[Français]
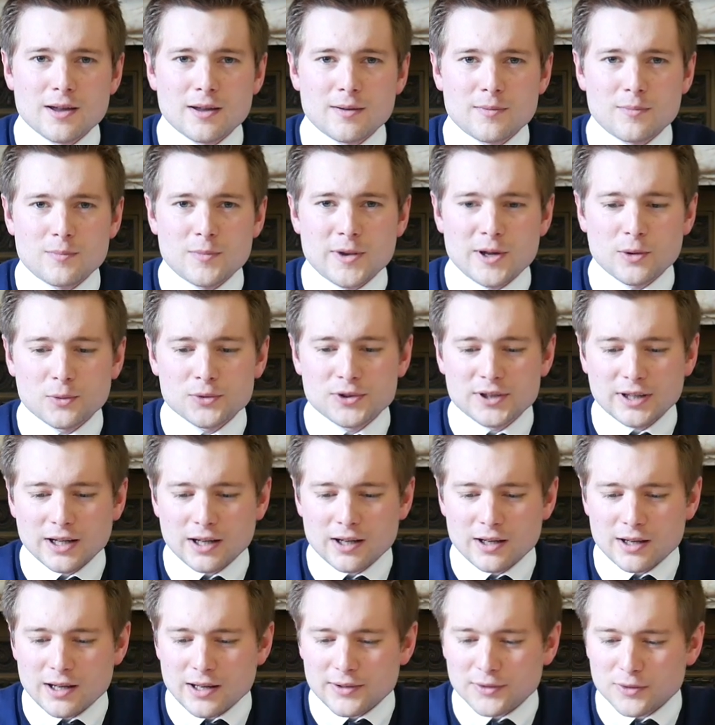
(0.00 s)
mais on
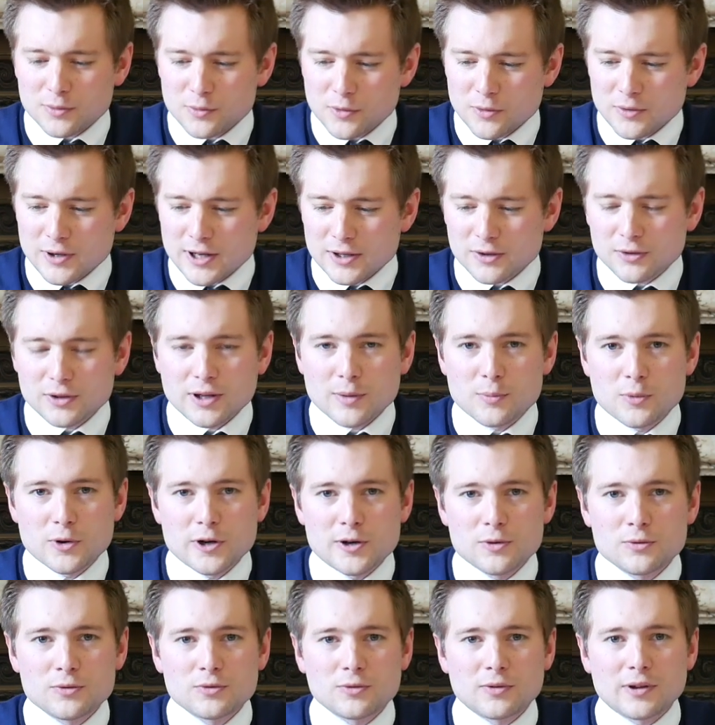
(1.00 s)
dirait à ce moment-là que
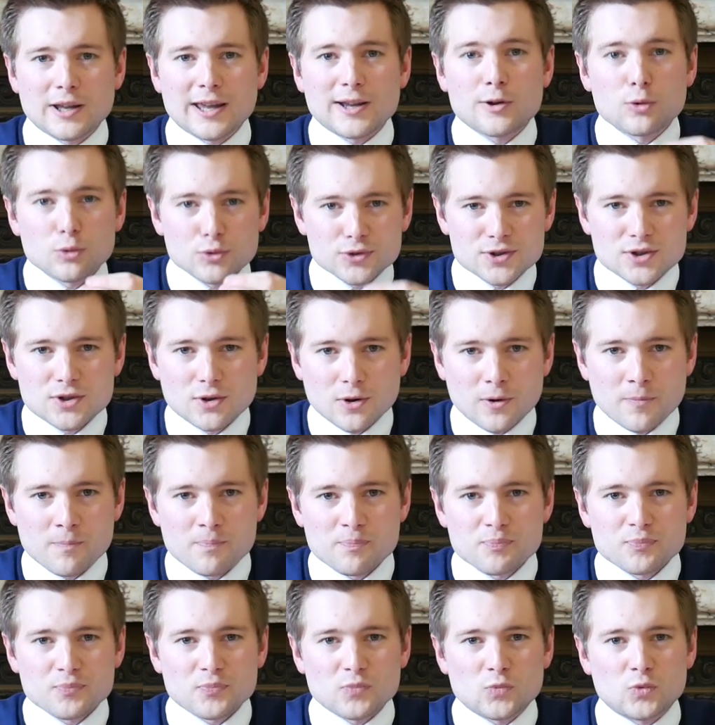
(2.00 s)
Napoléon est conscient
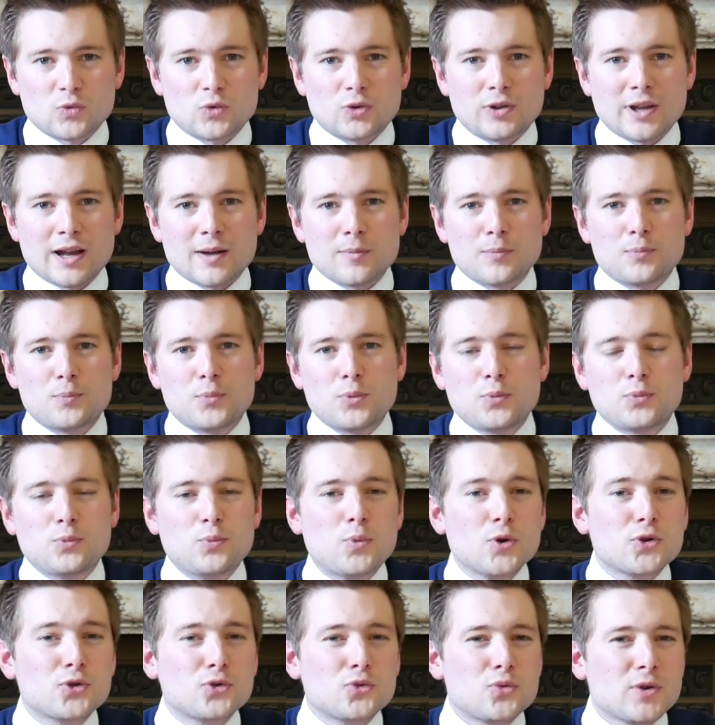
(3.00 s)
d'un
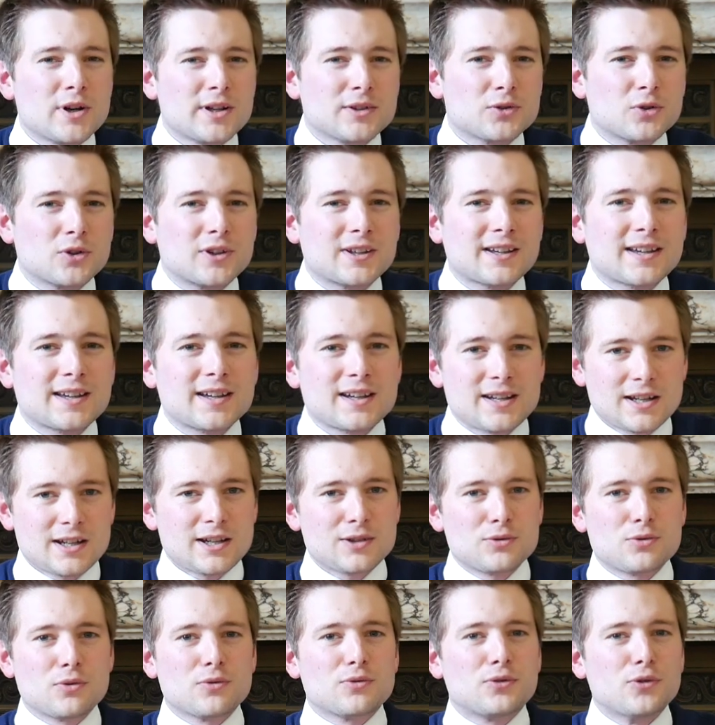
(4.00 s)
besoin de créer,
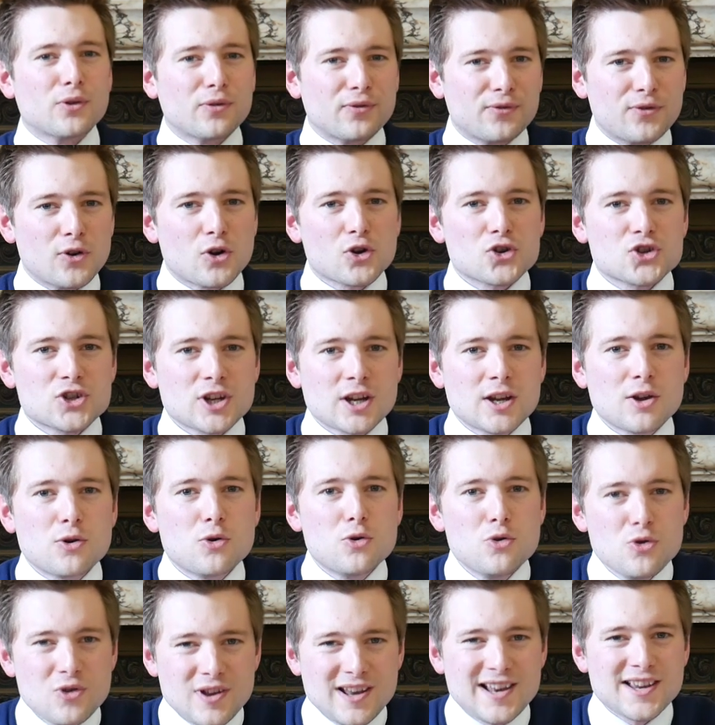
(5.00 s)
de forger
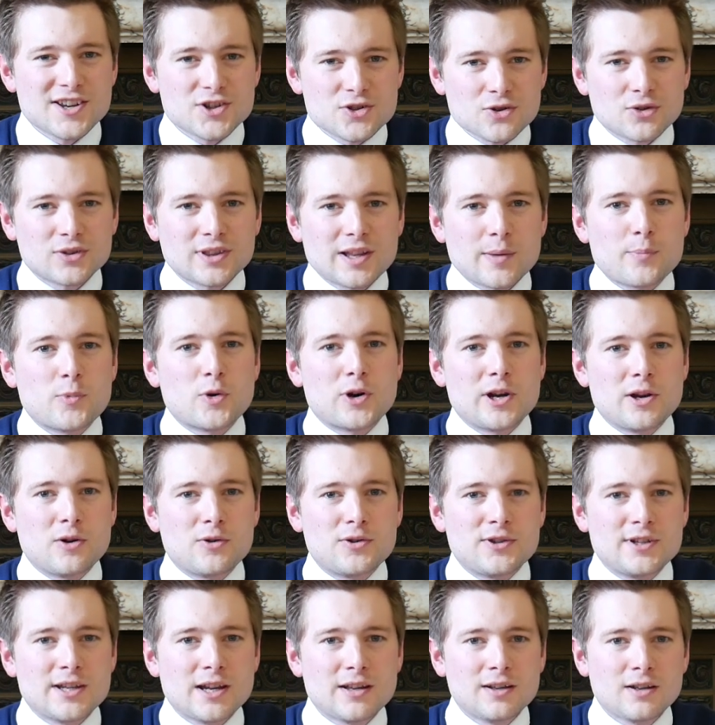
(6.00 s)
une légende
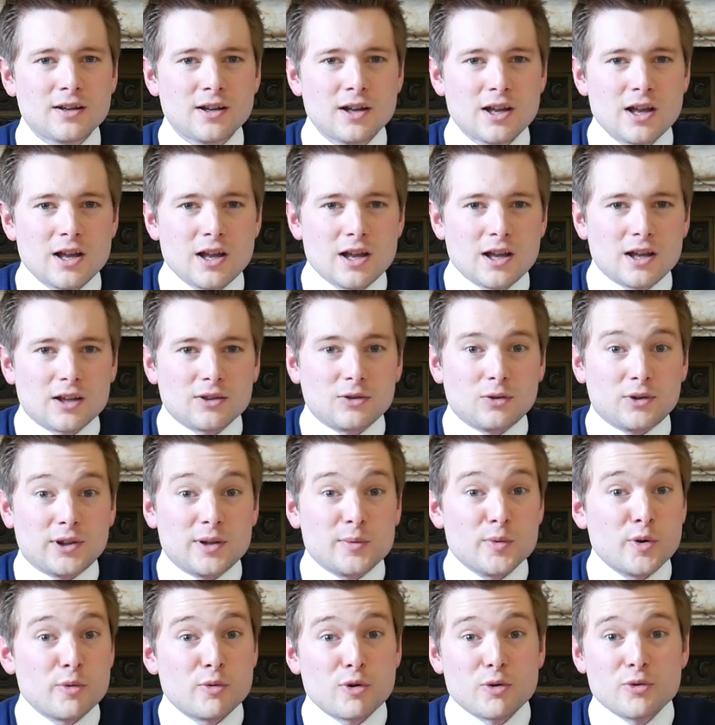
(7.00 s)
napoléonienne dans des
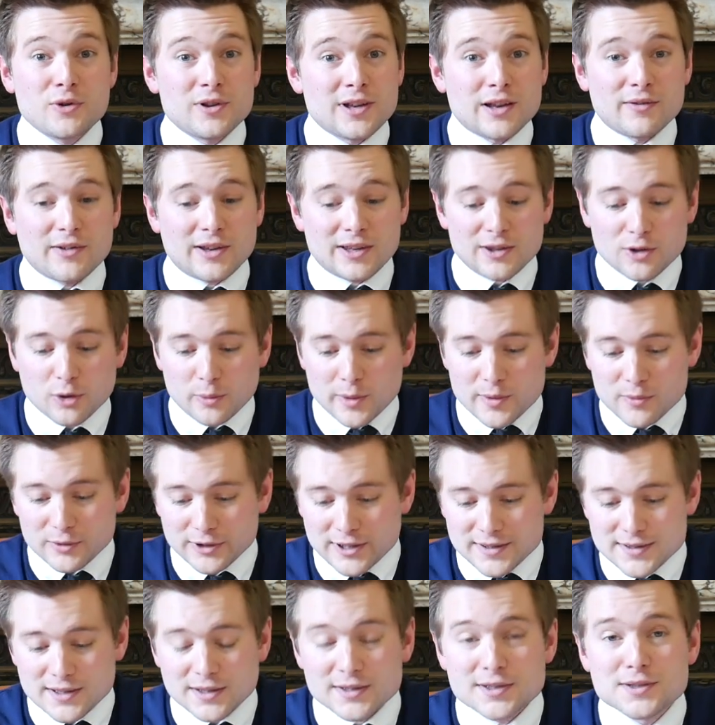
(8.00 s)
moments où il y avait énormément
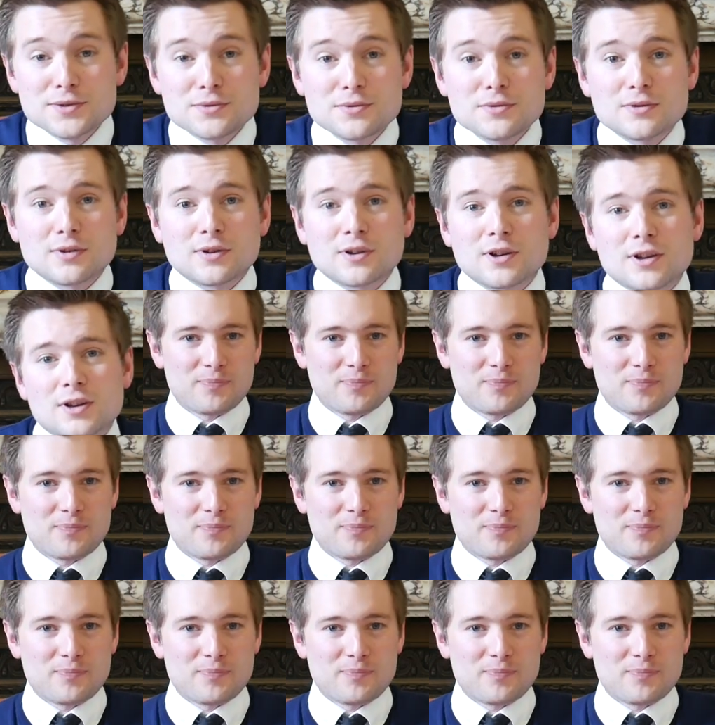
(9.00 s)
d'incertitudes.